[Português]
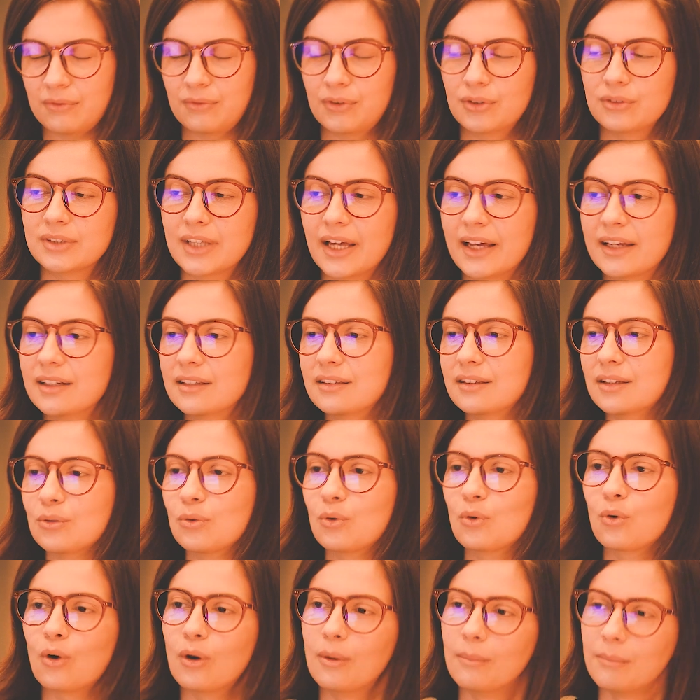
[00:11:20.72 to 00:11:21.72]
já vou dar
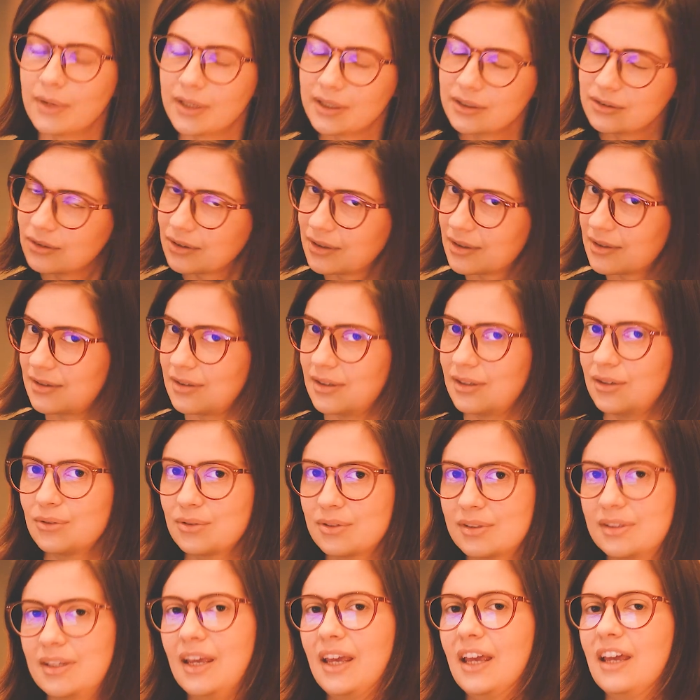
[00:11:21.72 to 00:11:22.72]
então o comando, que seria
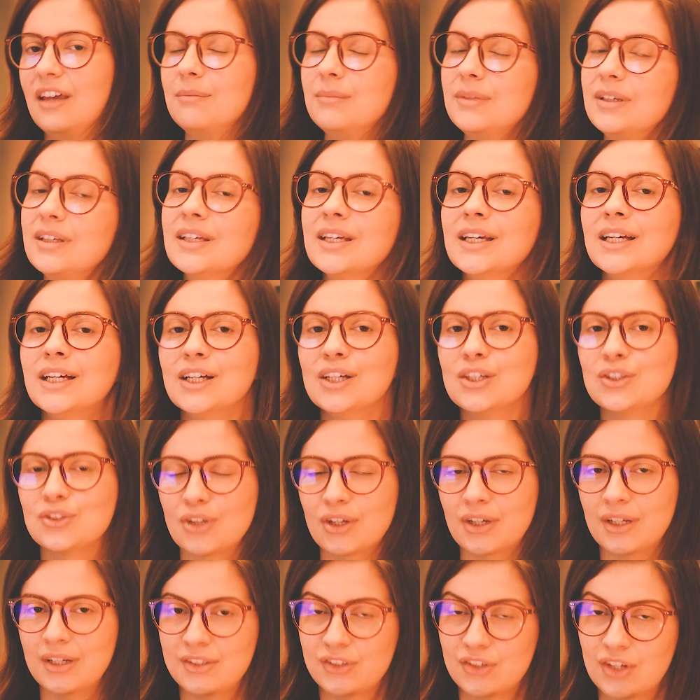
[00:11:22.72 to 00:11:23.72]
o CM,
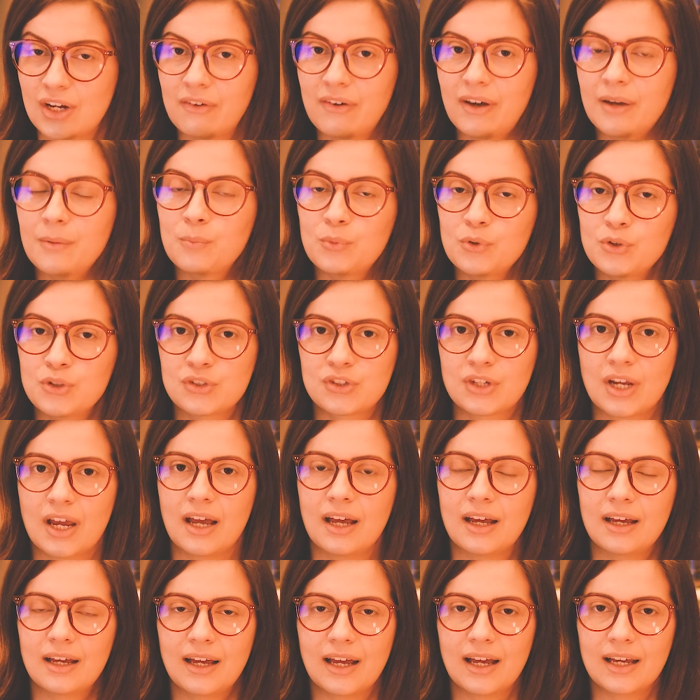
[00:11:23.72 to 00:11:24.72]
só que ele já vai
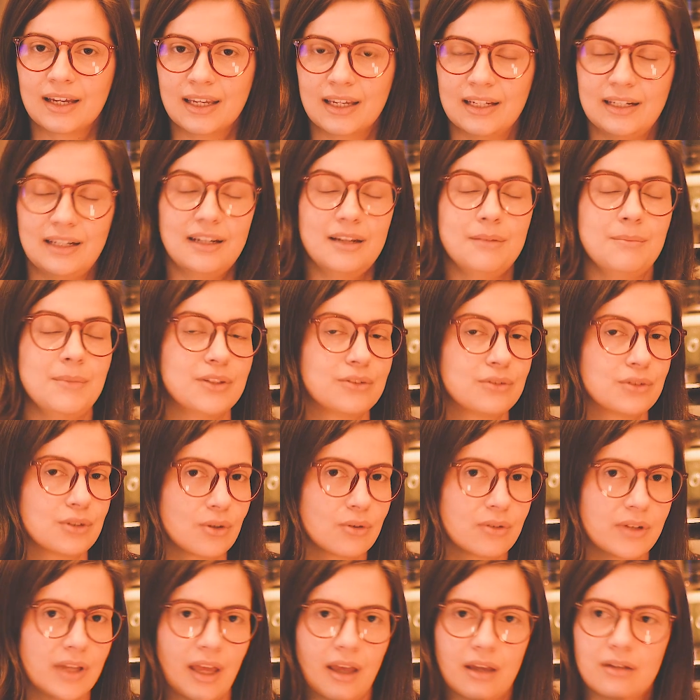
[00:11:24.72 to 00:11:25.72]
puxar aquele elemento que
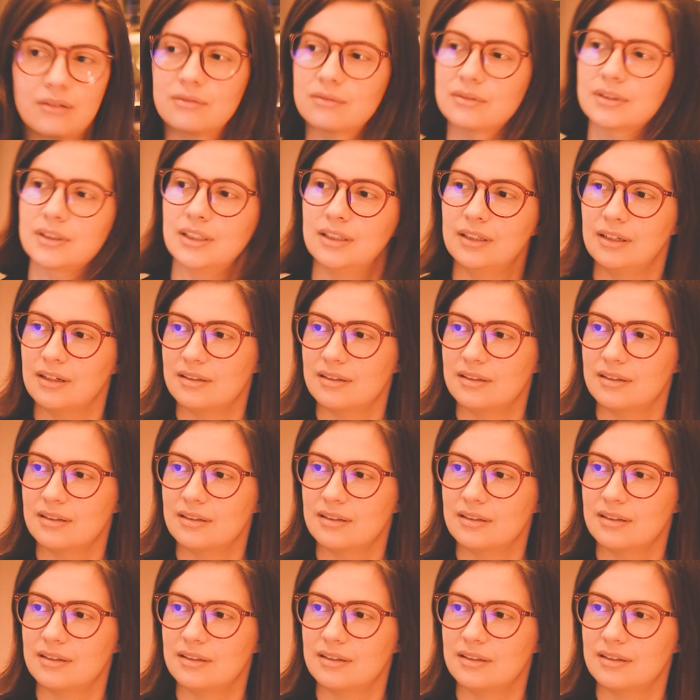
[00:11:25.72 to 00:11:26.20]
eu quero, que